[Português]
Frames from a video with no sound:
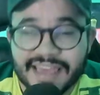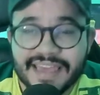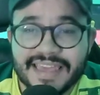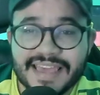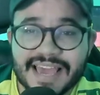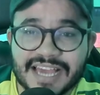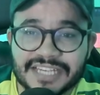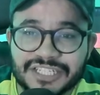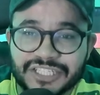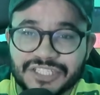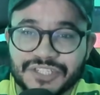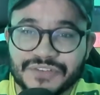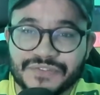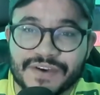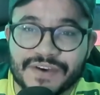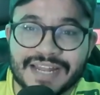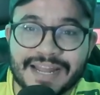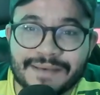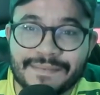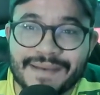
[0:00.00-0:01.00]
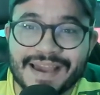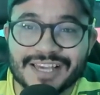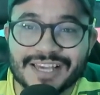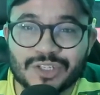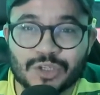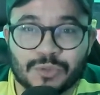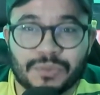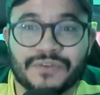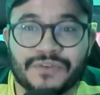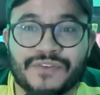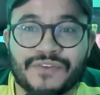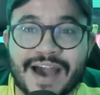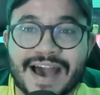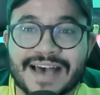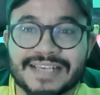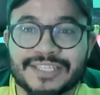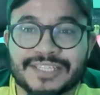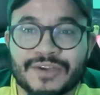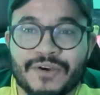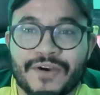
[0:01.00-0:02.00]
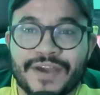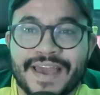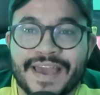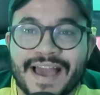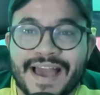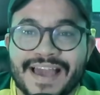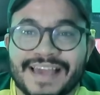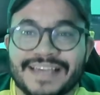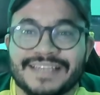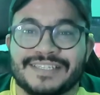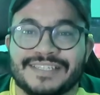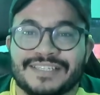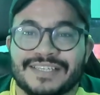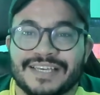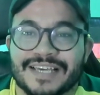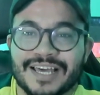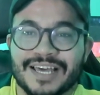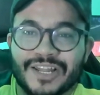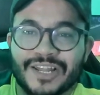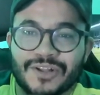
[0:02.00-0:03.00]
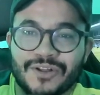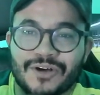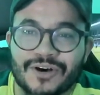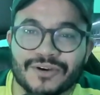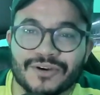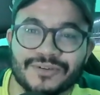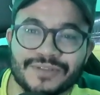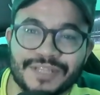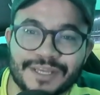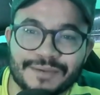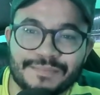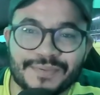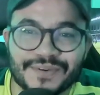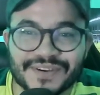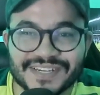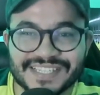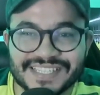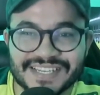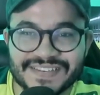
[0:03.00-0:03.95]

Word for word: E a gente fala mais sobre Vasco e Goiás logo depois da